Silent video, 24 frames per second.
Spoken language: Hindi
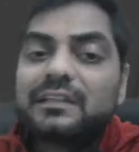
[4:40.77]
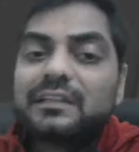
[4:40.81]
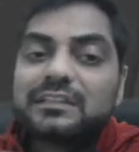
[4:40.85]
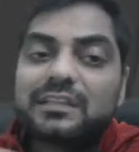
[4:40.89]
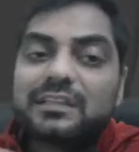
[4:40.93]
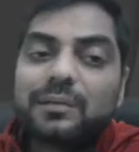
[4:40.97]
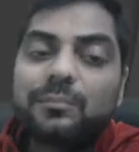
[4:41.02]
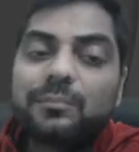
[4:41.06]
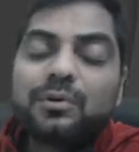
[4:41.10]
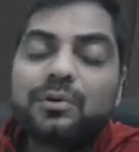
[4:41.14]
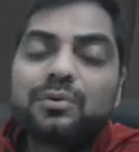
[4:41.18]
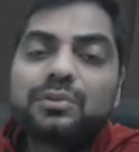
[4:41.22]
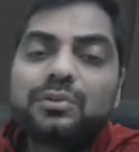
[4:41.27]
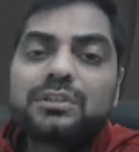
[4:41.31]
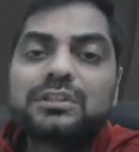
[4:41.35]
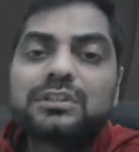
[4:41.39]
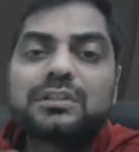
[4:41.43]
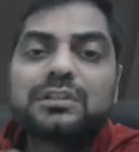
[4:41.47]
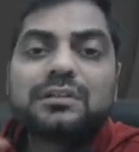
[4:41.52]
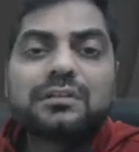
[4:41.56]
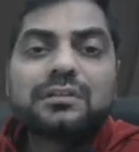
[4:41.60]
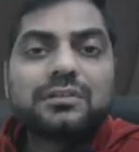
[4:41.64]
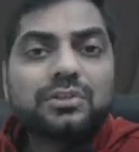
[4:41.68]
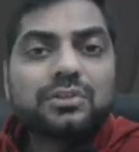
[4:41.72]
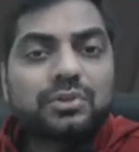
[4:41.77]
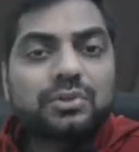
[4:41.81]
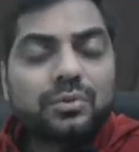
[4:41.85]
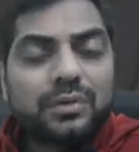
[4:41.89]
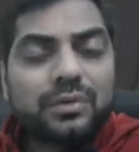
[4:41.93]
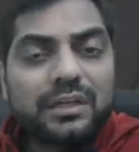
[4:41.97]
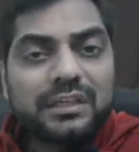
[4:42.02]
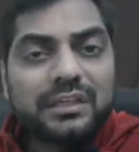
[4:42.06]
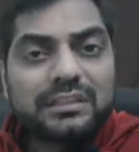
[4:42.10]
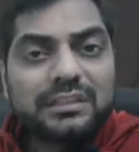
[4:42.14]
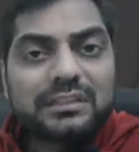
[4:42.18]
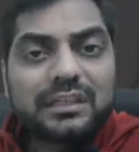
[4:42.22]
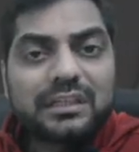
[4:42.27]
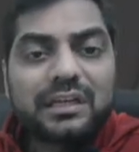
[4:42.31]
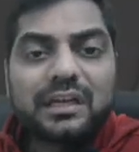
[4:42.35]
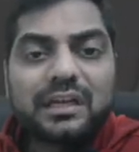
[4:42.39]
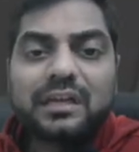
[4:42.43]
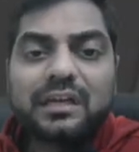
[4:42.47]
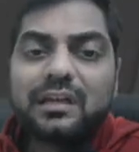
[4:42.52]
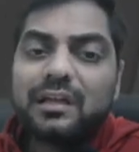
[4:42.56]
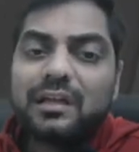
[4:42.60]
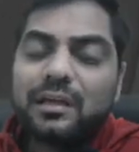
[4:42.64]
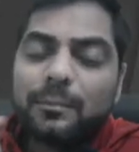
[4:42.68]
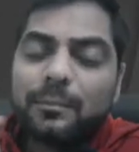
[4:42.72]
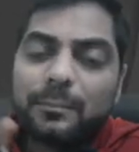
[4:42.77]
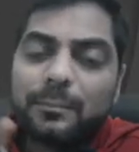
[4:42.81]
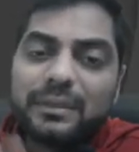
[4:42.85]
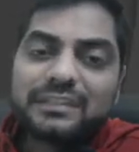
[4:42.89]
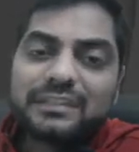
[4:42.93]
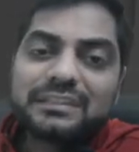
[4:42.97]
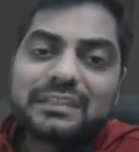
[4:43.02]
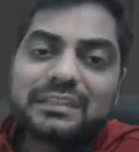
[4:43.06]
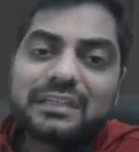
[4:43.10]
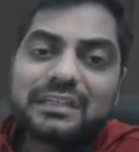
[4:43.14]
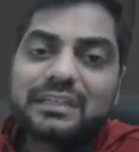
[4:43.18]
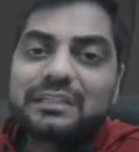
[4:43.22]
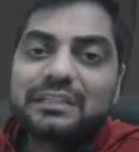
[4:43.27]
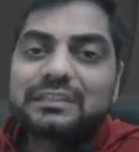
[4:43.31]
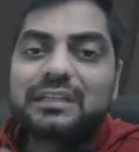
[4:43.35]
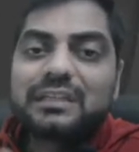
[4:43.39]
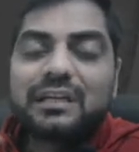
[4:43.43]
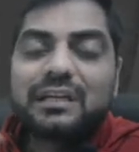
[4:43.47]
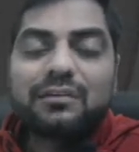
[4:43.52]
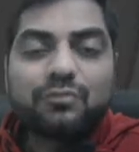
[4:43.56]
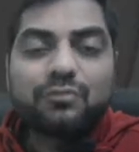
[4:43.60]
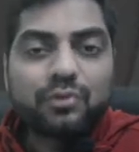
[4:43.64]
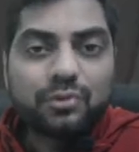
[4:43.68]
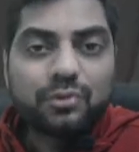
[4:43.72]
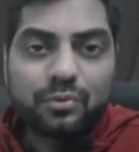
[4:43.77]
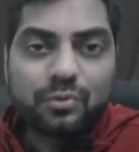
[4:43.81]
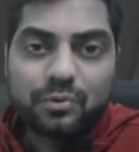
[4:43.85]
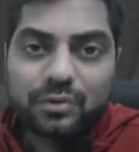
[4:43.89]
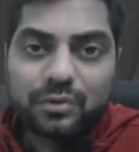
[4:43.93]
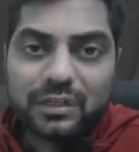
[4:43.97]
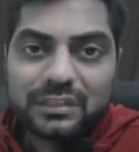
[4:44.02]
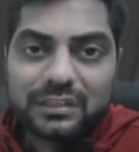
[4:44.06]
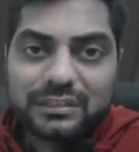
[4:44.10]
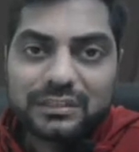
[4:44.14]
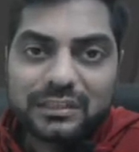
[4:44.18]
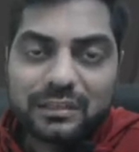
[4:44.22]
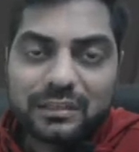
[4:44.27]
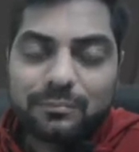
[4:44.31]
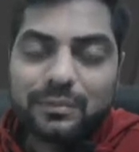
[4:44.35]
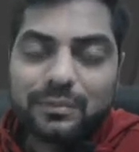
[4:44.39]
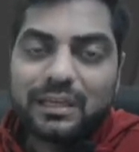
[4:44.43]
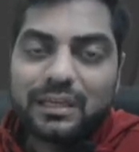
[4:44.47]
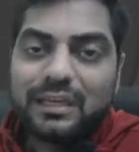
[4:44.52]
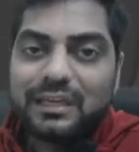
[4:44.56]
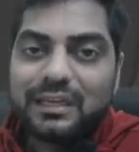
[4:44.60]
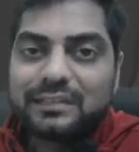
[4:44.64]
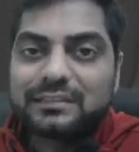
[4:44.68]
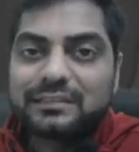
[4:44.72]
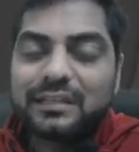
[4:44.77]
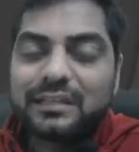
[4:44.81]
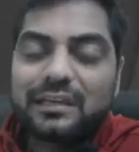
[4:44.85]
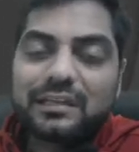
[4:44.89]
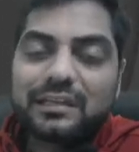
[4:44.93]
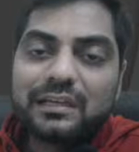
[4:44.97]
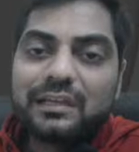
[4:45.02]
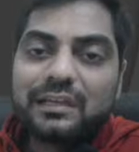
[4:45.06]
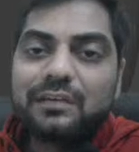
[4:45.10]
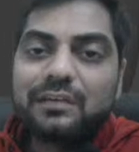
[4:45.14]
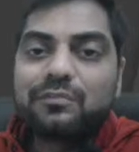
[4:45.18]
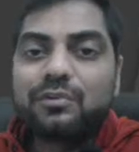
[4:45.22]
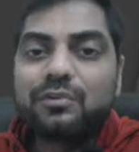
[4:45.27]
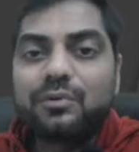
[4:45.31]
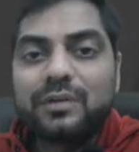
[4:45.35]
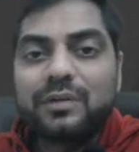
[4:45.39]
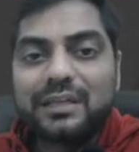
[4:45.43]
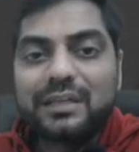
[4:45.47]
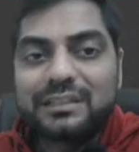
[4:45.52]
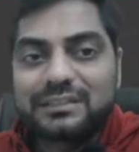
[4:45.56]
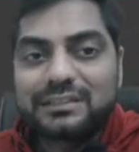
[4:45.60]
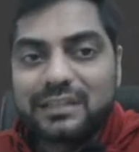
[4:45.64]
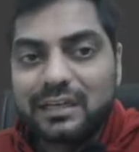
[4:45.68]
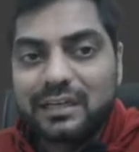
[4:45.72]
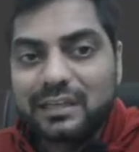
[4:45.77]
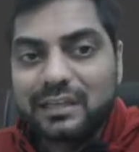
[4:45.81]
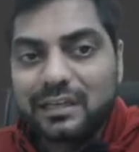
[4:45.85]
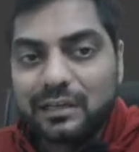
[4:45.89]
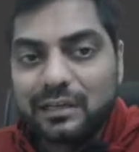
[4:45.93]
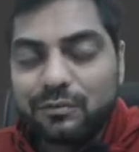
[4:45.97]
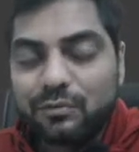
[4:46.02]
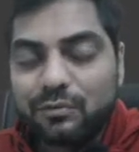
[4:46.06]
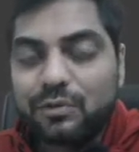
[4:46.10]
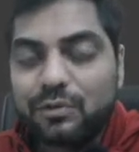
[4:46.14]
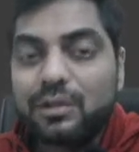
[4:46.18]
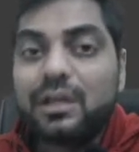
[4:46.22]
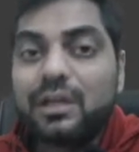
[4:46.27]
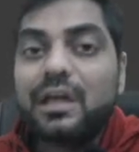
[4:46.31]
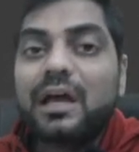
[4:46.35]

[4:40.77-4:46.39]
सब कुछ जो नेचर है बेसिक नेचर है वो दोनों का सेम है एक साल के लिए वो एक साल के लिए वो